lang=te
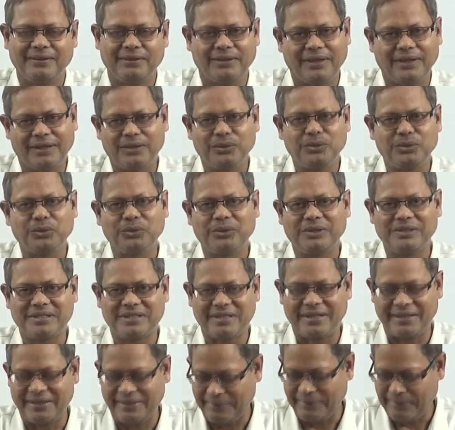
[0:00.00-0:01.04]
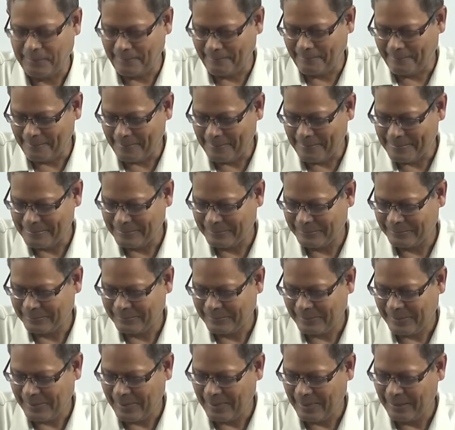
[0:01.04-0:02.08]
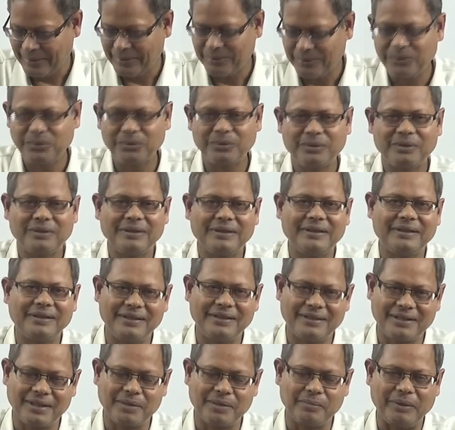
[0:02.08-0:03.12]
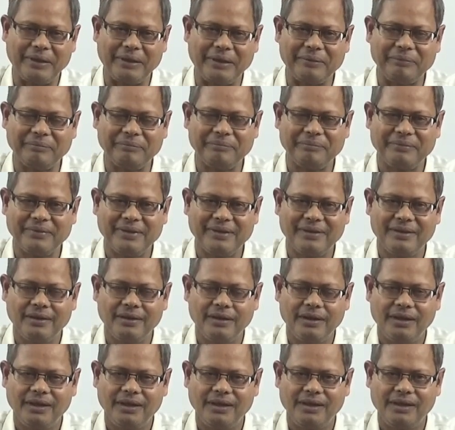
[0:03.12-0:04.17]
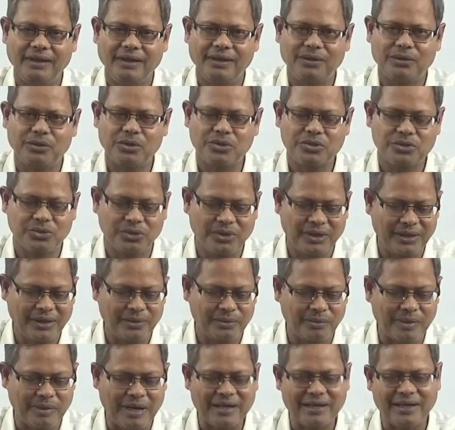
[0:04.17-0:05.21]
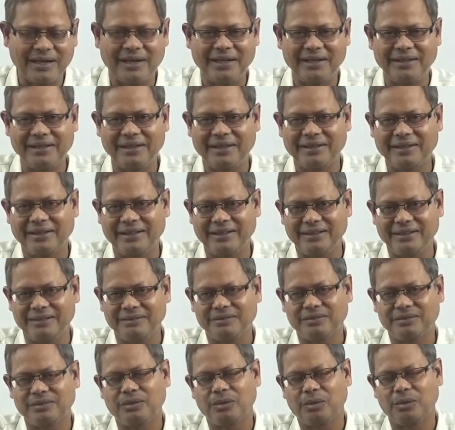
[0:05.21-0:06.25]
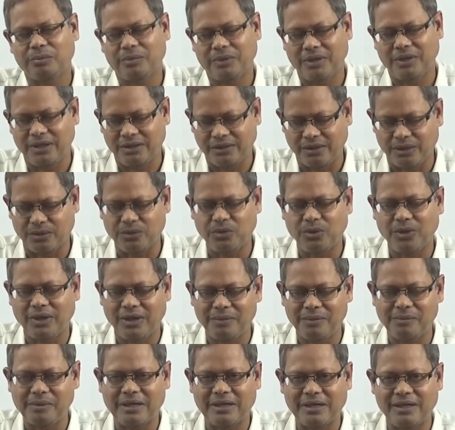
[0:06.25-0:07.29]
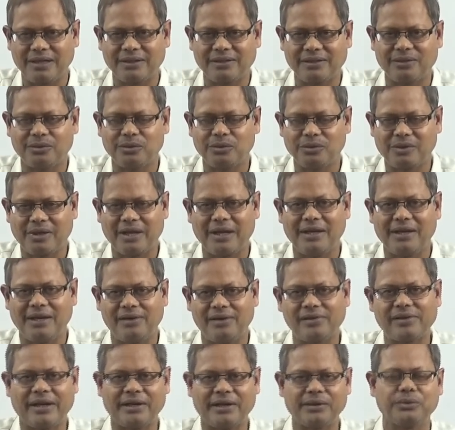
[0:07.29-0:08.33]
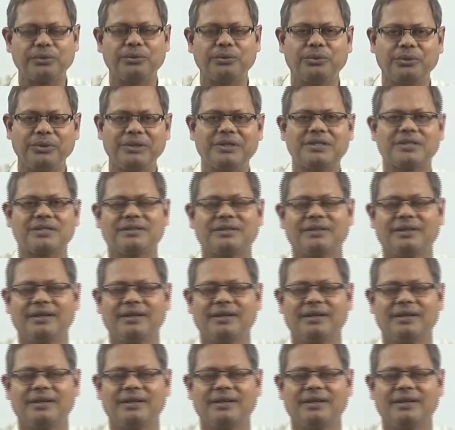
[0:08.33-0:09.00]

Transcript: దట్ యూ డిసైడ్ యూ డిటర్మిన్ ఈరోజు నేను మాట్లాడేదానికి క్లుప్తంగా తక్కువగానే మాట్లాడతాను ట్రై ఐ ట్రై టు డూ ఇట్